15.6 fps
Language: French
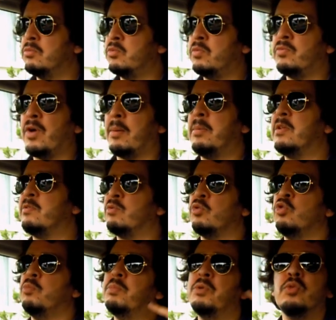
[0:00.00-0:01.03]
tu, fermes les
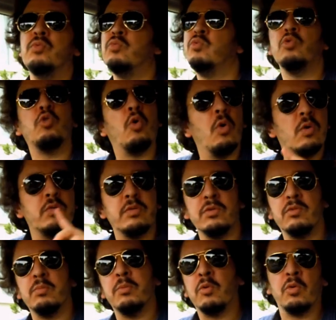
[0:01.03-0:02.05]
yeux, puis tu comptes
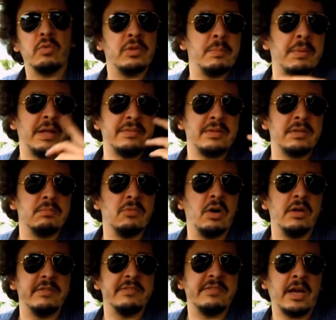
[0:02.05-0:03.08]
et tu peux
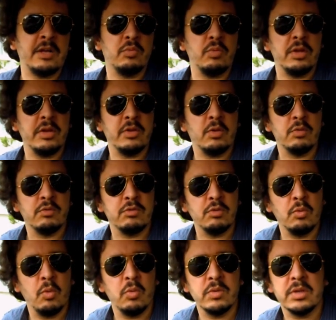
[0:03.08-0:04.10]
pratiquement un sac toutes les 30
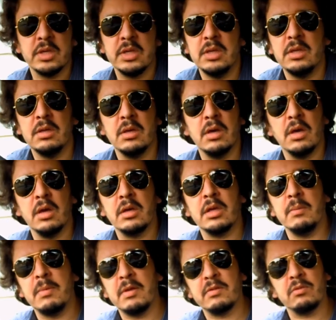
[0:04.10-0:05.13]
secondes
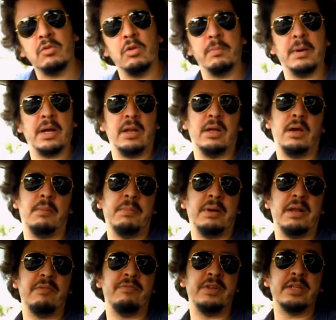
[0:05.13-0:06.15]
qui, bascule
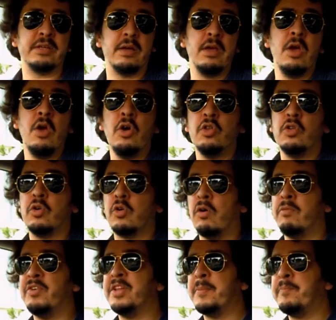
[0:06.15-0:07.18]
par, la, fenêtre. Donc,
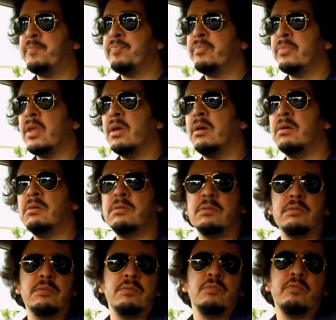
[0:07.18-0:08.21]
en fait
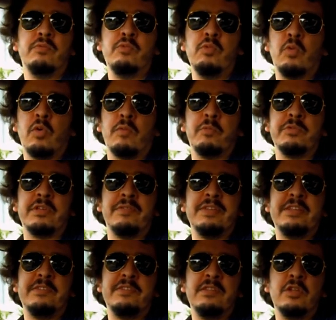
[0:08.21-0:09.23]
vous, quand vous
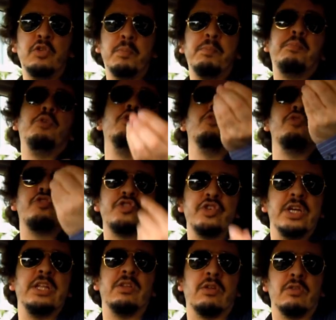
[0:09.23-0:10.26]
avez décidé de
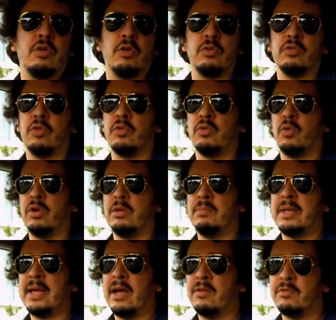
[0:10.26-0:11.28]
piocher dans, dans, dans
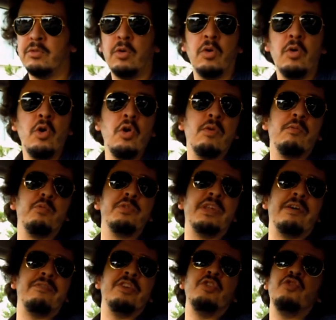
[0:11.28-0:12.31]
l'immigration,
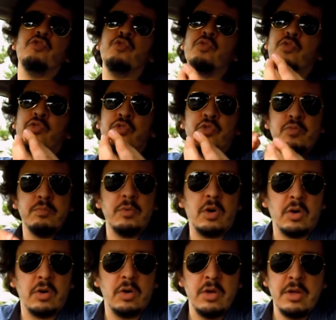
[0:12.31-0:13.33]
vous avez
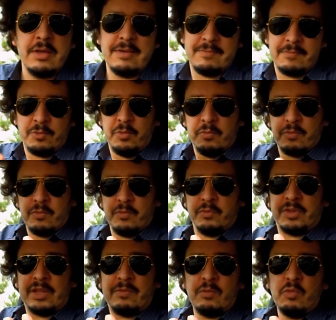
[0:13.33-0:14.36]
justement
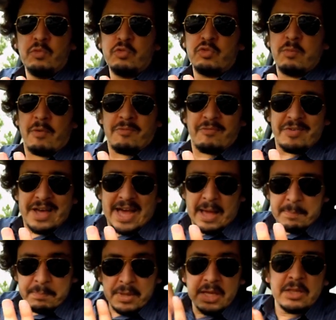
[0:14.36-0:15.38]
vous, êtes venu justement
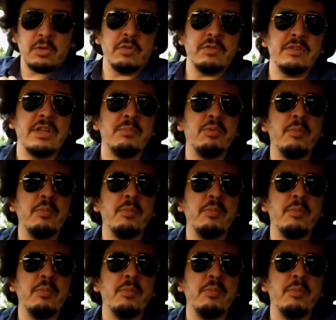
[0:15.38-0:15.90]
frapper dans cette